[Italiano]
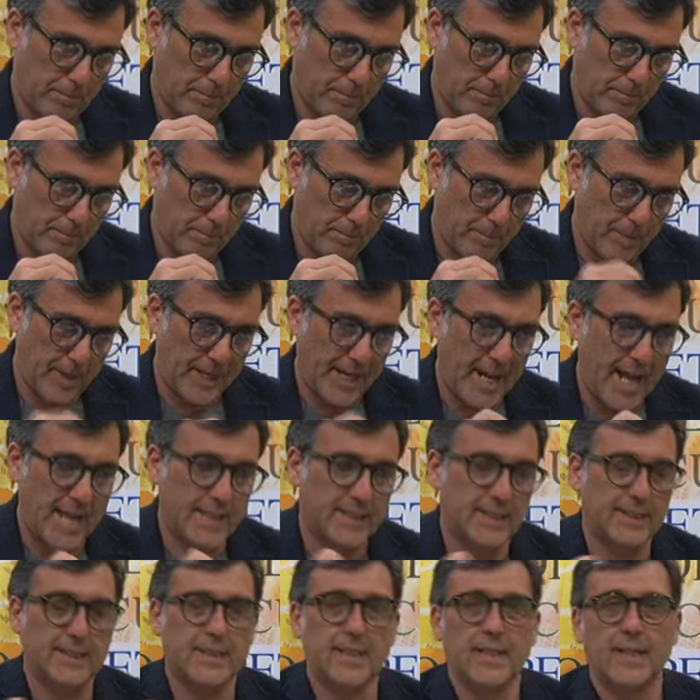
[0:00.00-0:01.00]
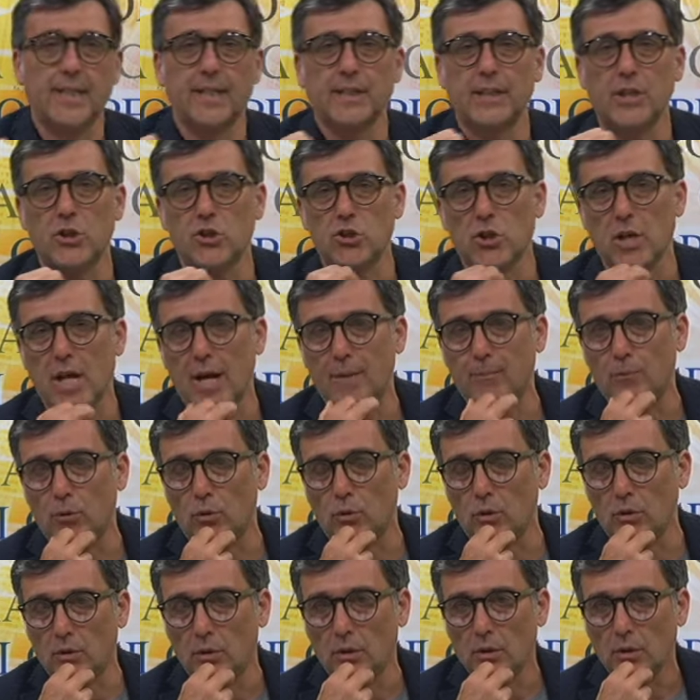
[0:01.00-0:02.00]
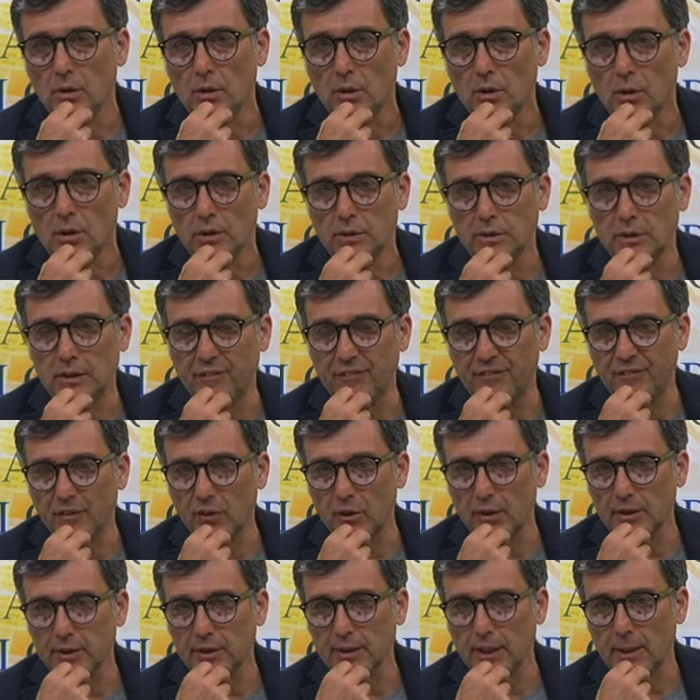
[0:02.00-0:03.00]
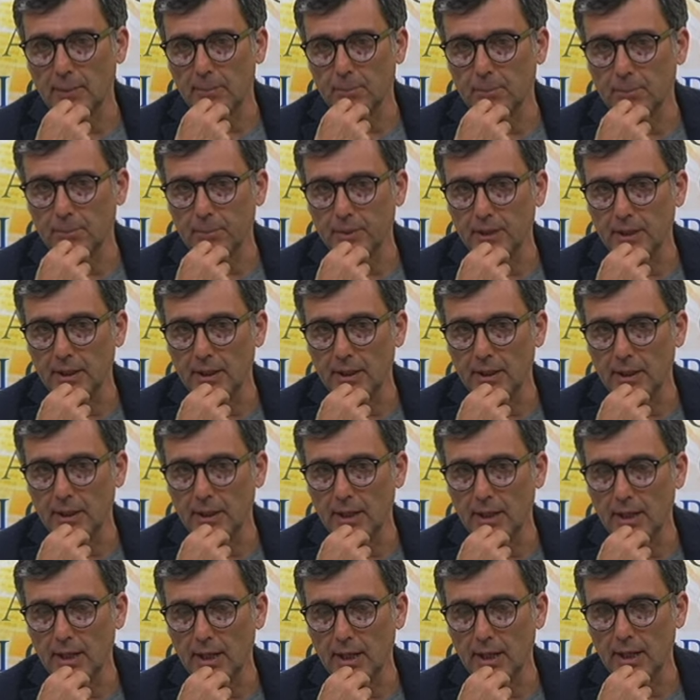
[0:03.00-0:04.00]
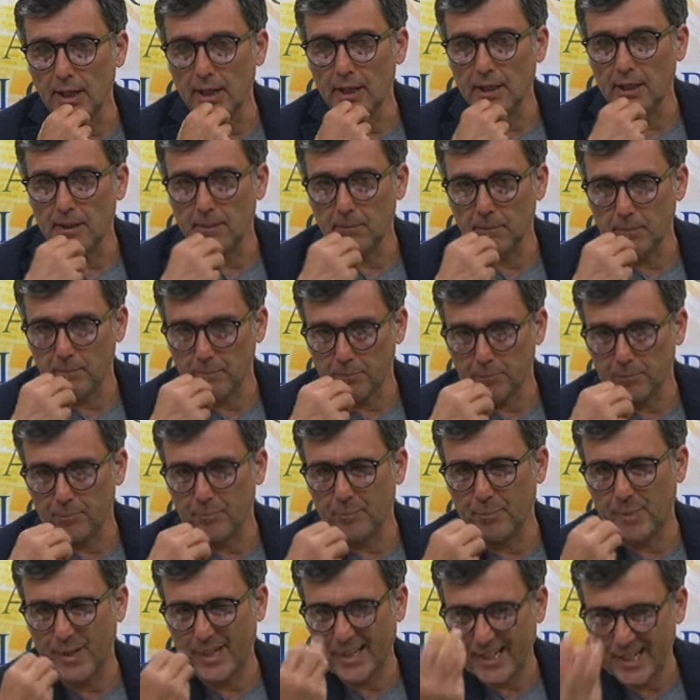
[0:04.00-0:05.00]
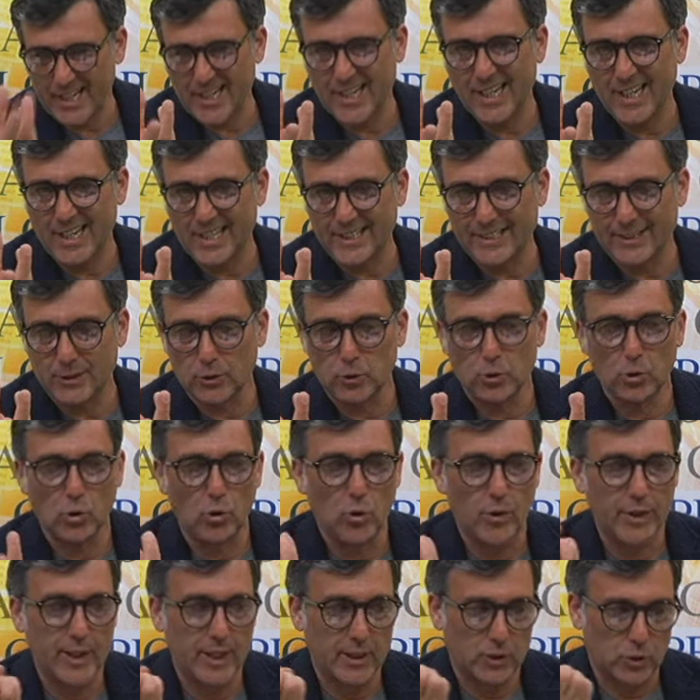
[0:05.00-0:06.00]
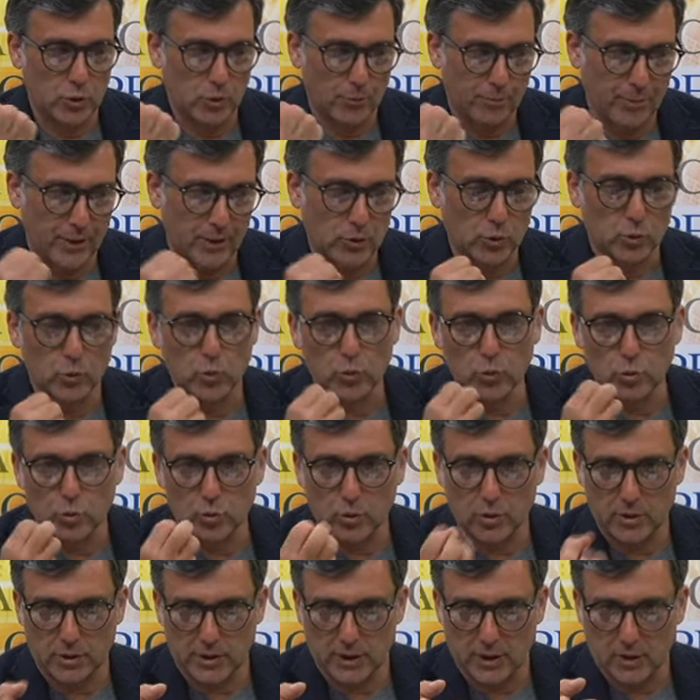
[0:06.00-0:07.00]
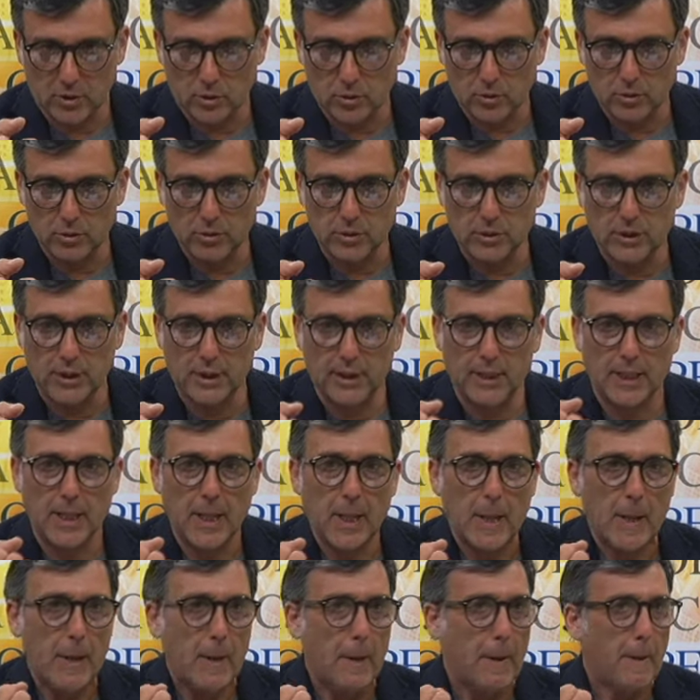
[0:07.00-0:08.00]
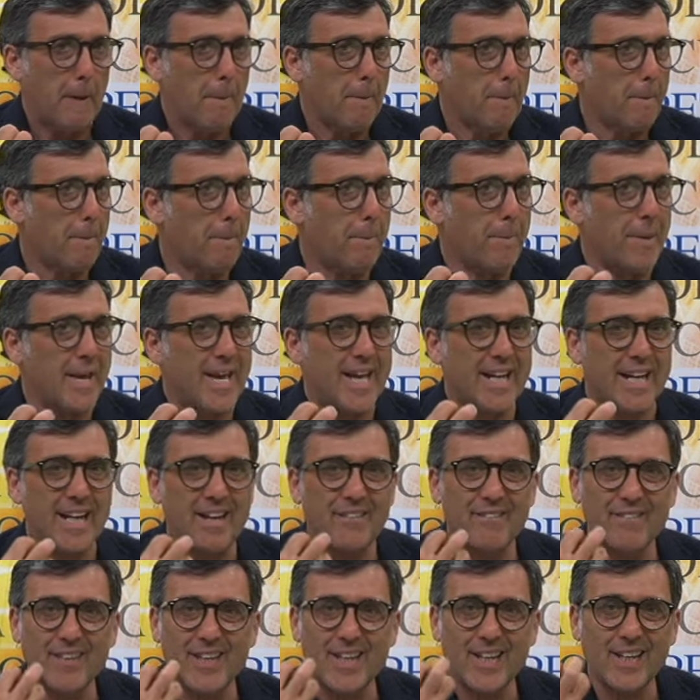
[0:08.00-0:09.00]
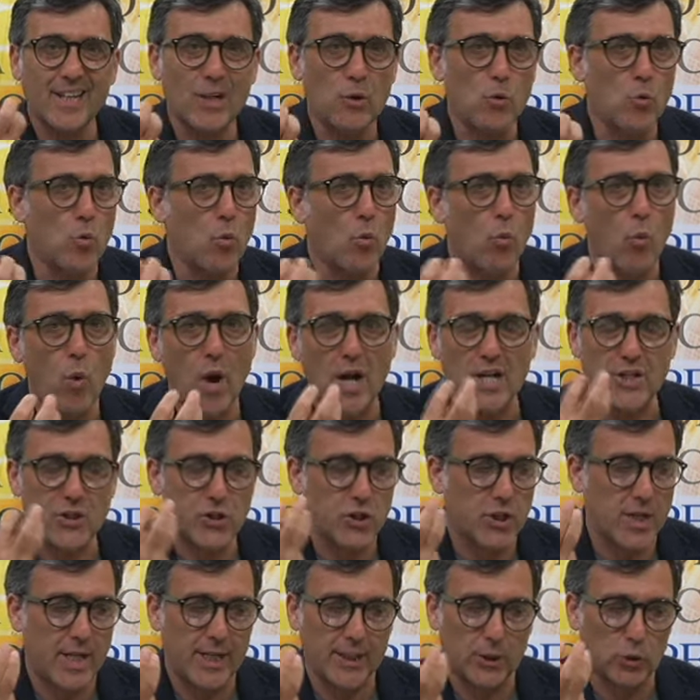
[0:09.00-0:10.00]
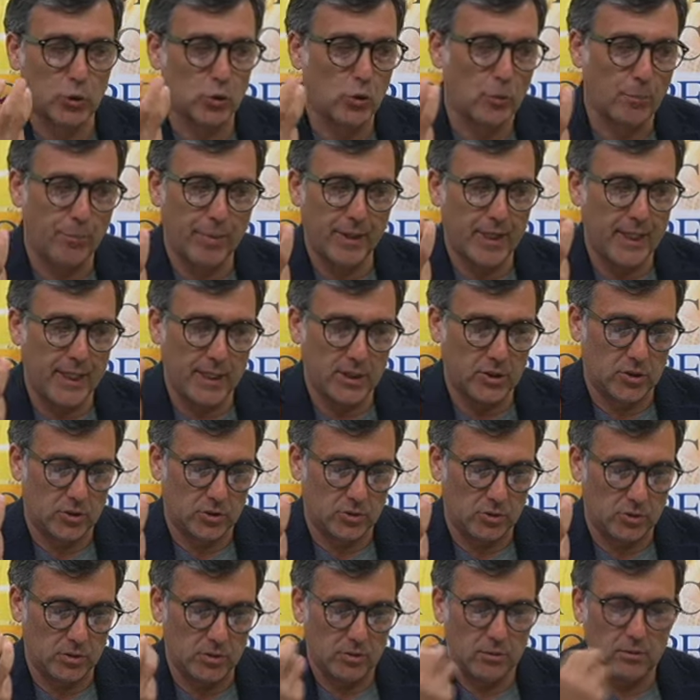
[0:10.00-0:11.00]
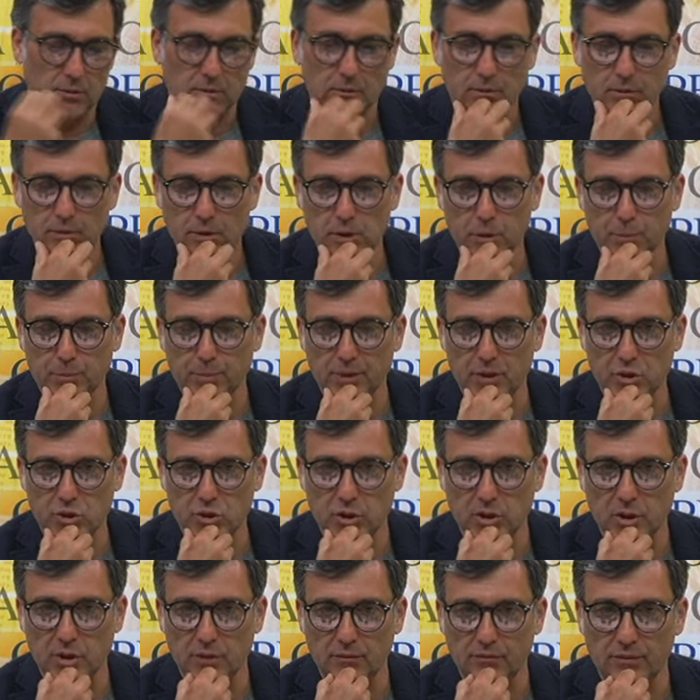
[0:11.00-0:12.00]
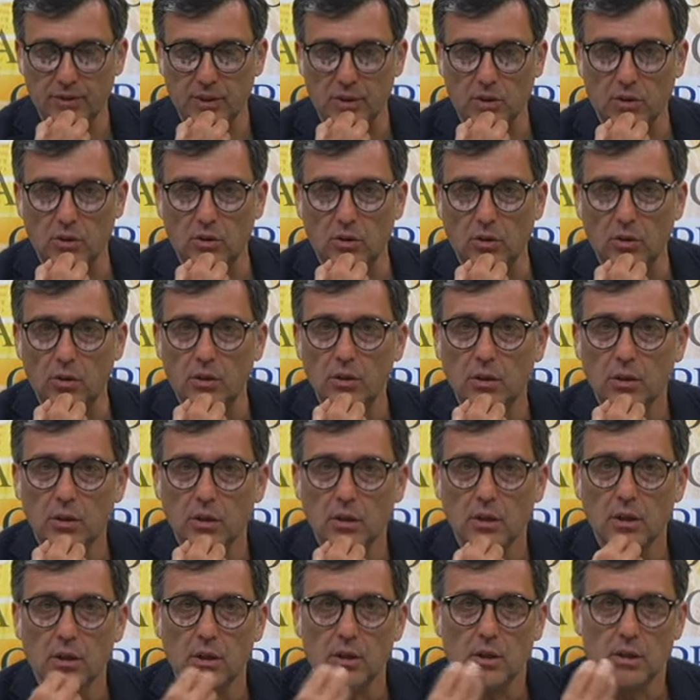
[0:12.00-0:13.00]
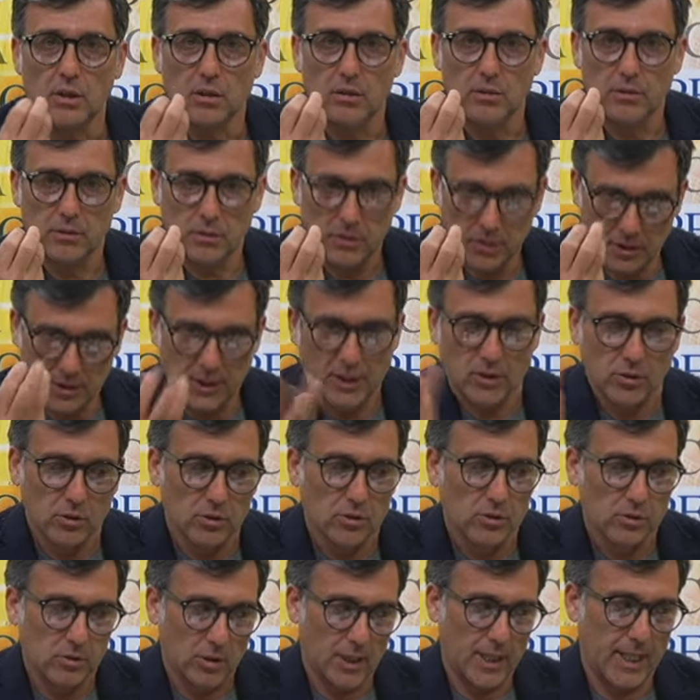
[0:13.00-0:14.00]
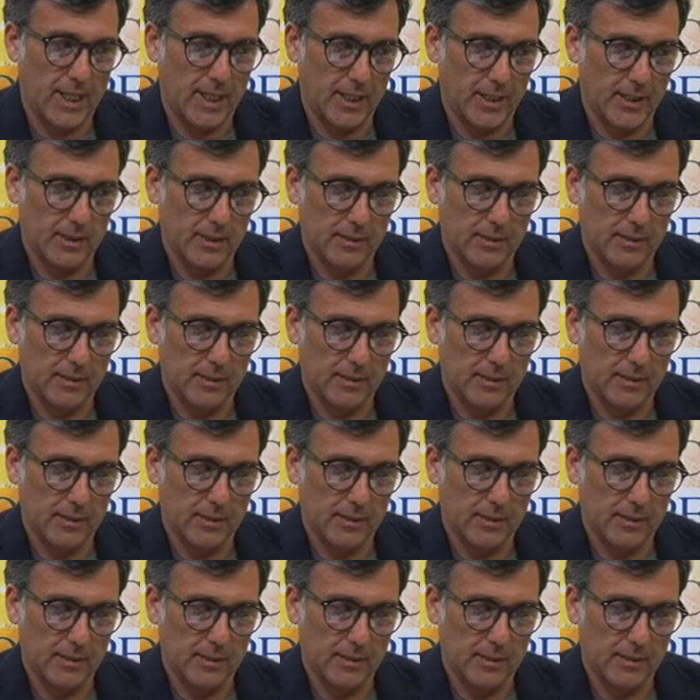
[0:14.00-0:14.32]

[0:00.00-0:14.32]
per essere, diciamo, di forte appeal per gli elettori e soprattutto, secondi, per avere un qual certo peso specifico, secondo lei?